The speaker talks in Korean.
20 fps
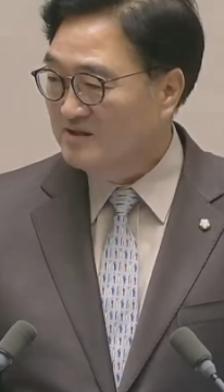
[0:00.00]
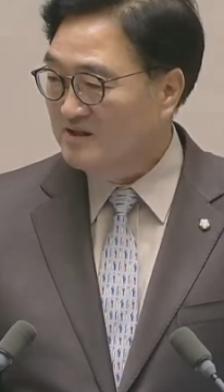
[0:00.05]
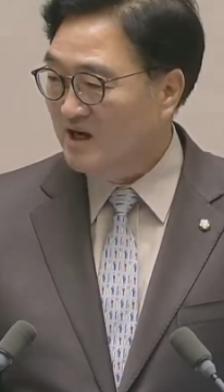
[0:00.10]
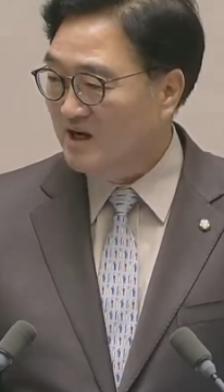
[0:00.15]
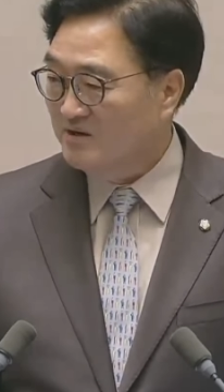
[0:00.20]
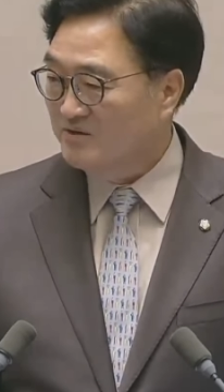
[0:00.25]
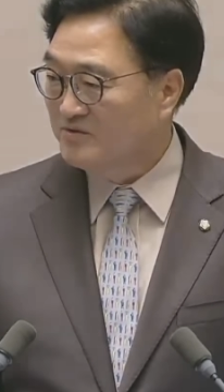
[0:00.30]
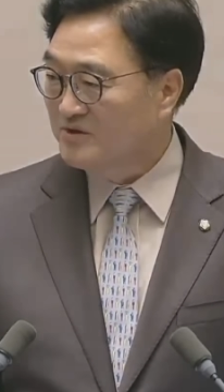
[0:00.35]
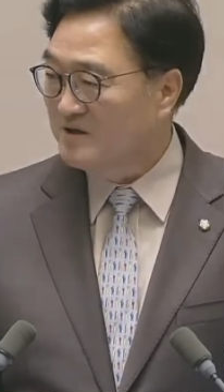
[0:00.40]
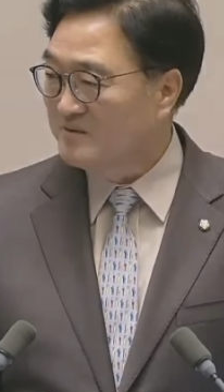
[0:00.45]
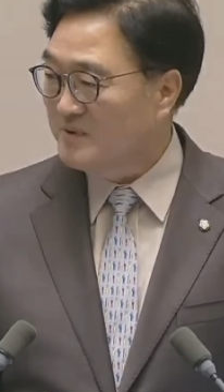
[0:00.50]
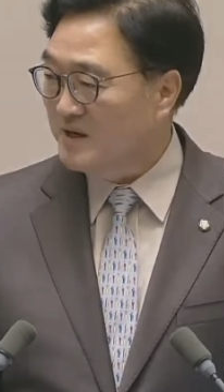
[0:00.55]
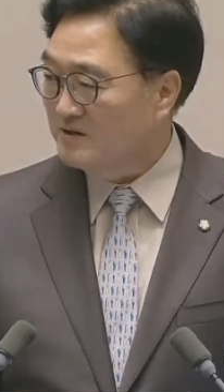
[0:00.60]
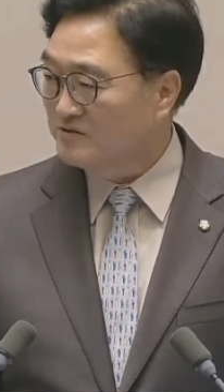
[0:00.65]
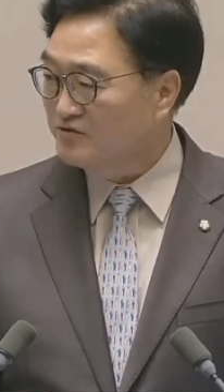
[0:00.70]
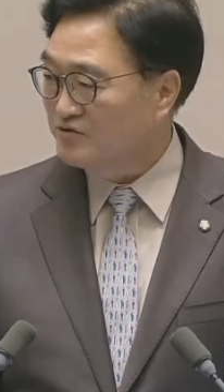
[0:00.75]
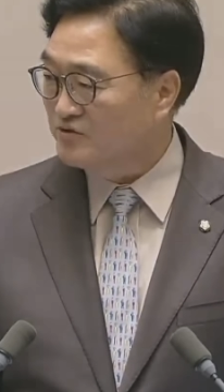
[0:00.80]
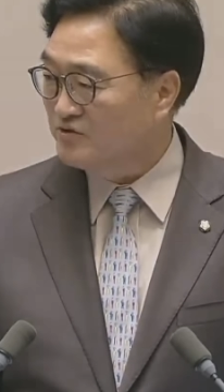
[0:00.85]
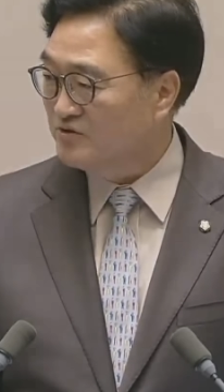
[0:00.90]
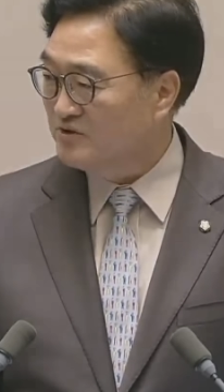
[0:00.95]
야유나
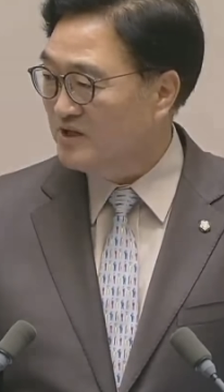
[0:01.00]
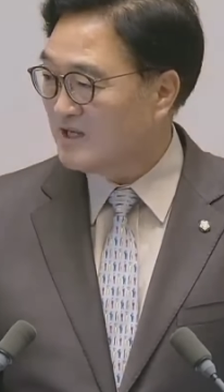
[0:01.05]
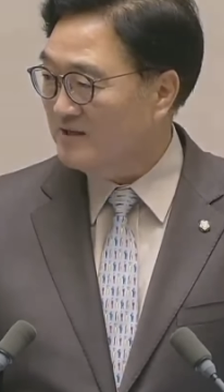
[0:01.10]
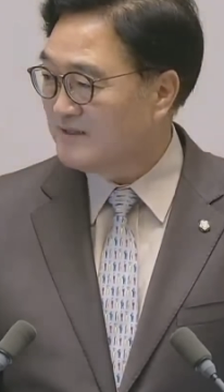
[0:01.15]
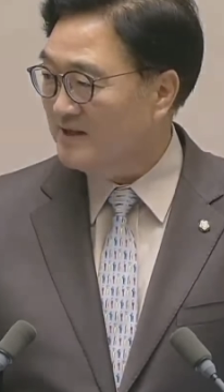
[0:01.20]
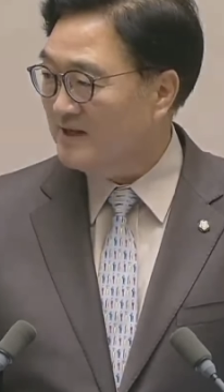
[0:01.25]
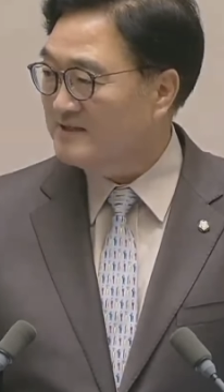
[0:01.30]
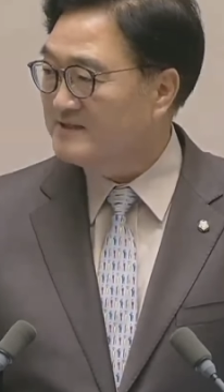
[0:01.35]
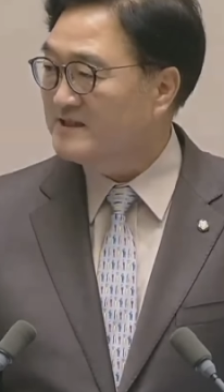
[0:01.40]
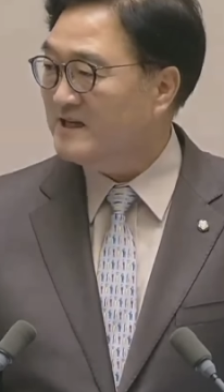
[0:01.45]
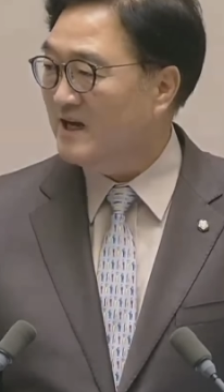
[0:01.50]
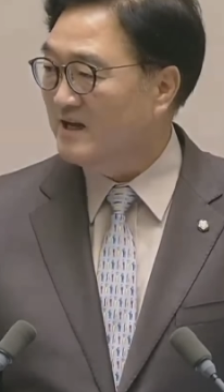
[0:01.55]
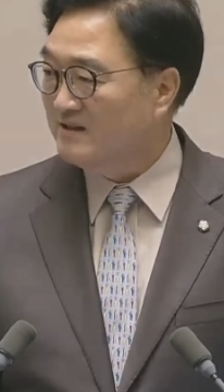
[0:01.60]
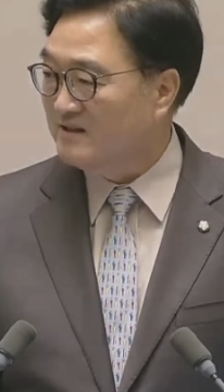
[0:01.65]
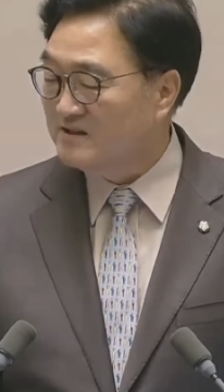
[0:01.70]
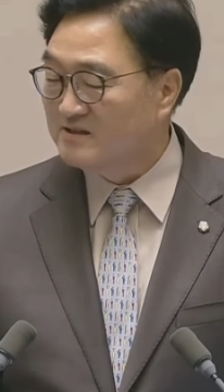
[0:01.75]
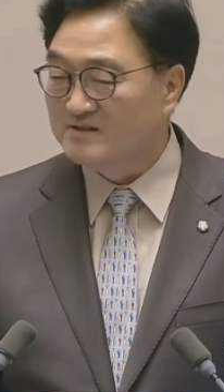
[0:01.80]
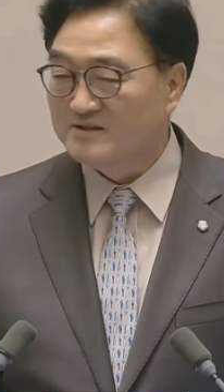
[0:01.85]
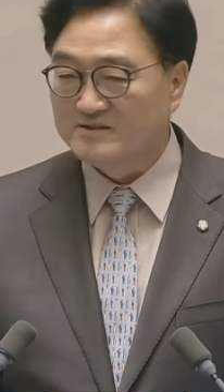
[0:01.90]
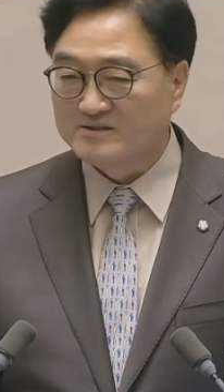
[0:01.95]
박수를 하지
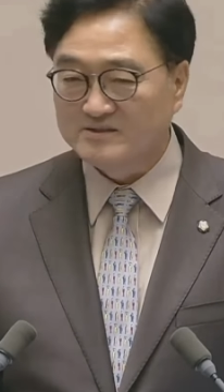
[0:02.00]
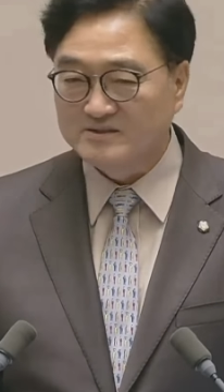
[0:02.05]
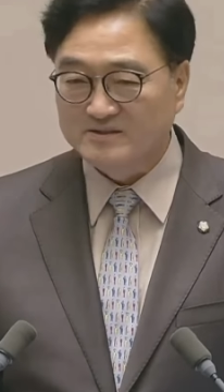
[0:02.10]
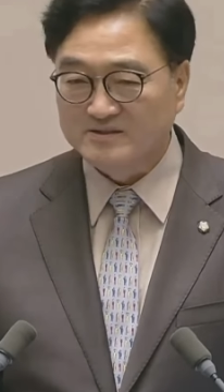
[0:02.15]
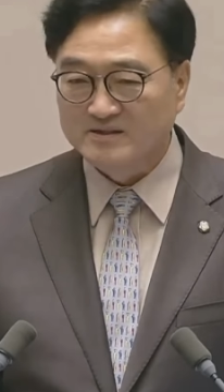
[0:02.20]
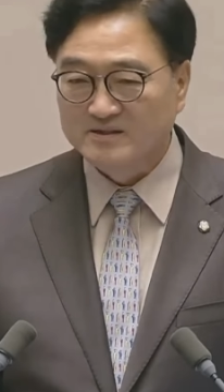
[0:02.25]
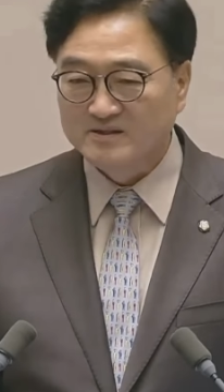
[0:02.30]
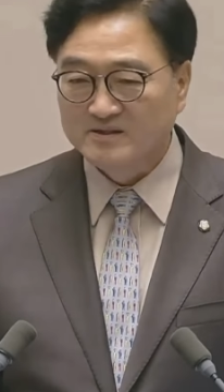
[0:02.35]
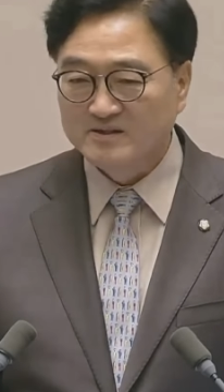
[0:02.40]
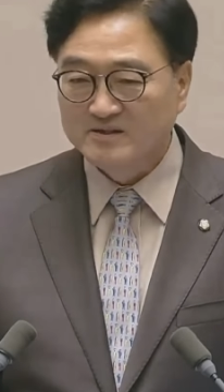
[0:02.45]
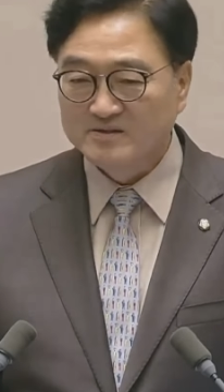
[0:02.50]
않는 것은